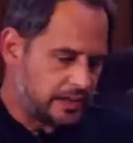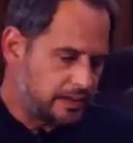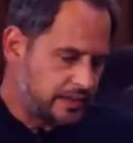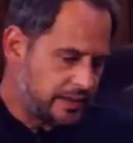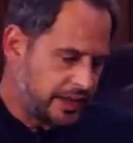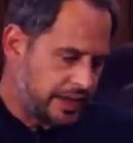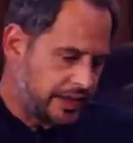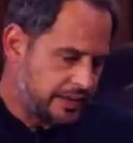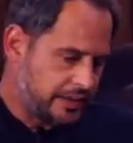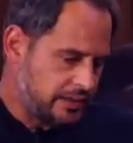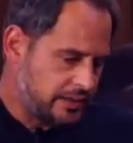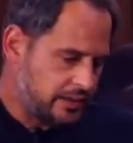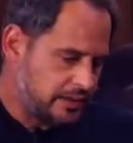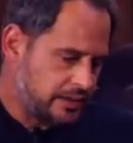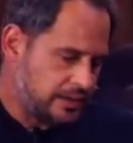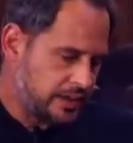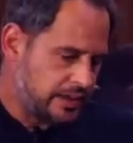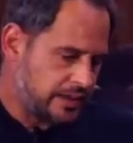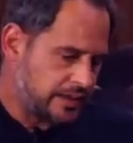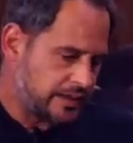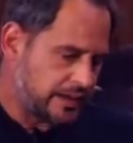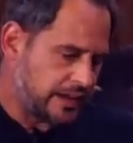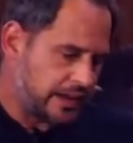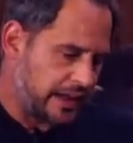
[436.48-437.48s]
dem dann
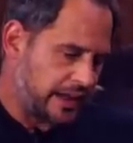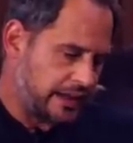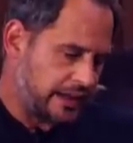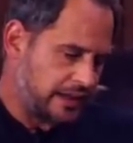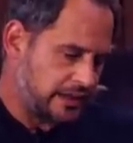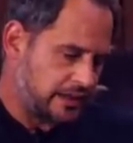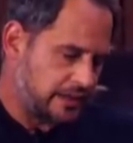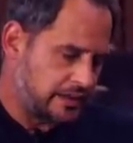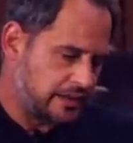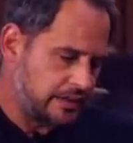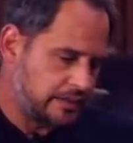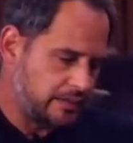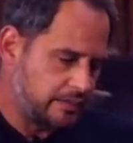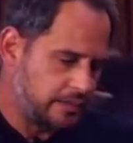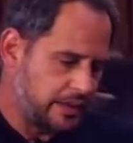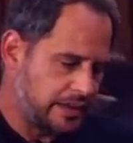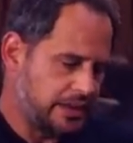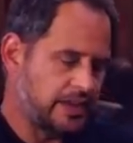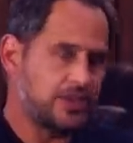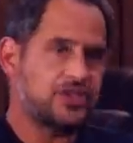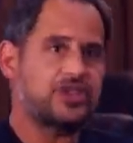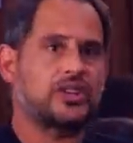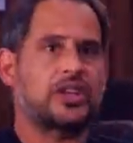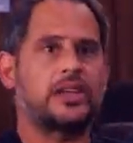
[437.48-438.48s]
ist ein
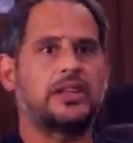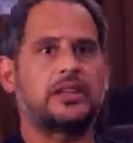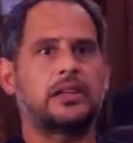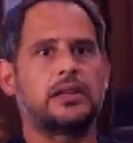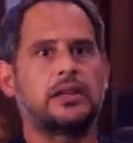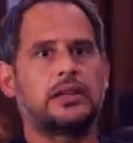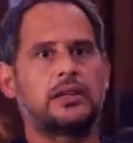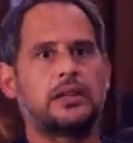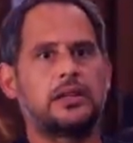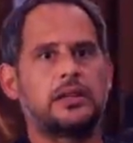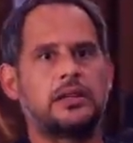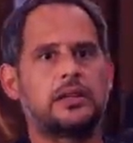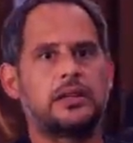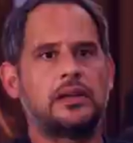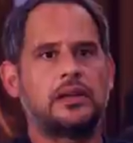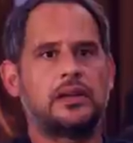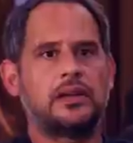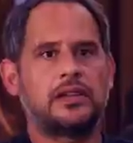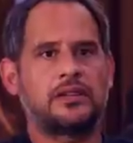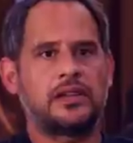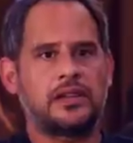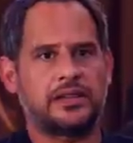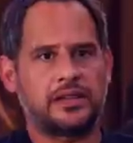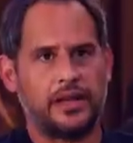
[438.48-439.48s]
Bindestrich.
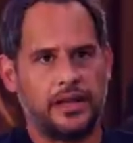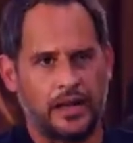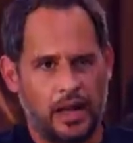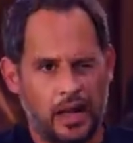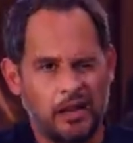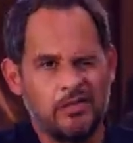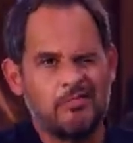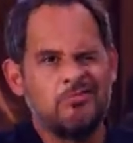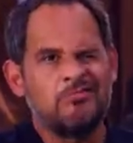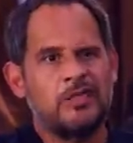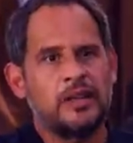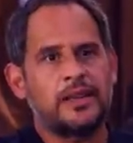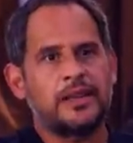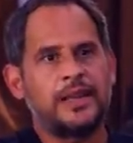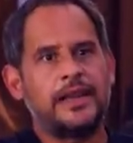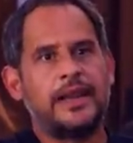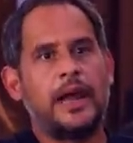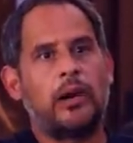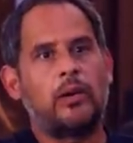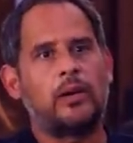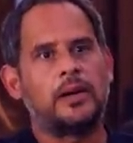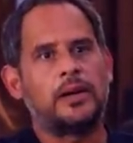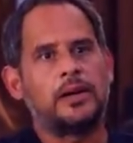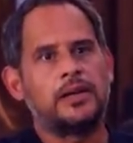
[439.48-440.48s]
Sagt er, ja,
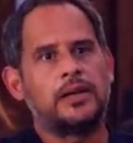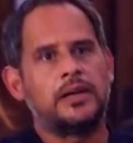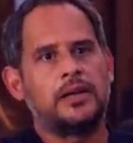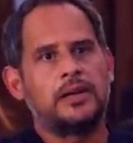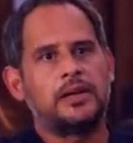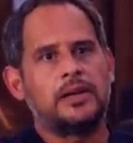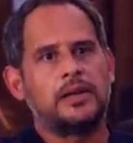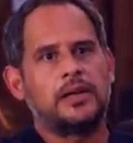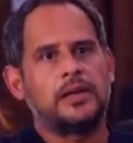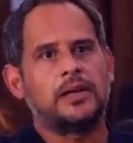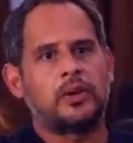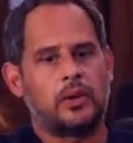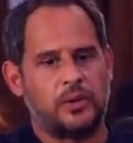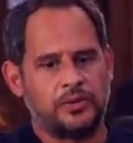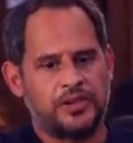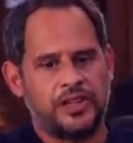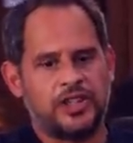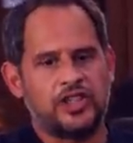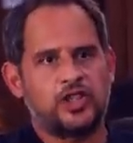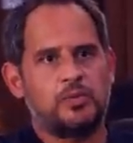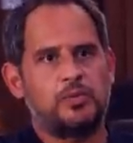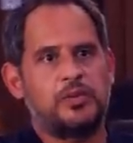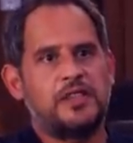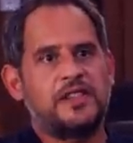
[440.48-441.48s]
genau. Und
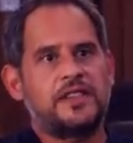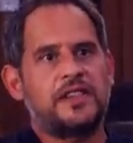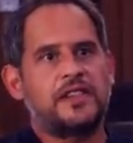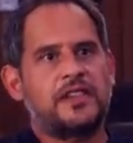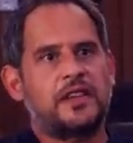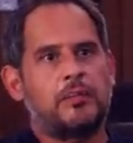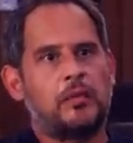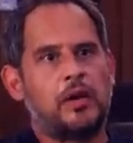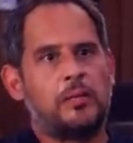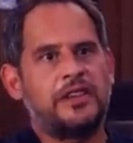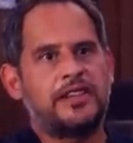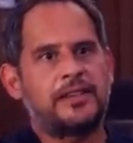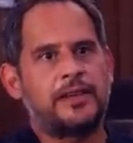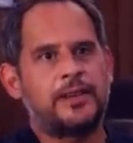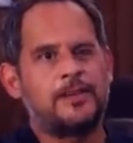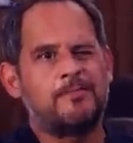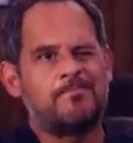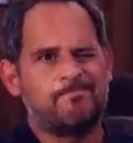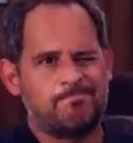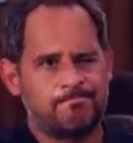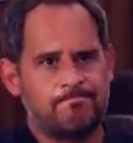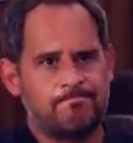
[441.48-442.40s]
den spielst du jetzt einmal mit.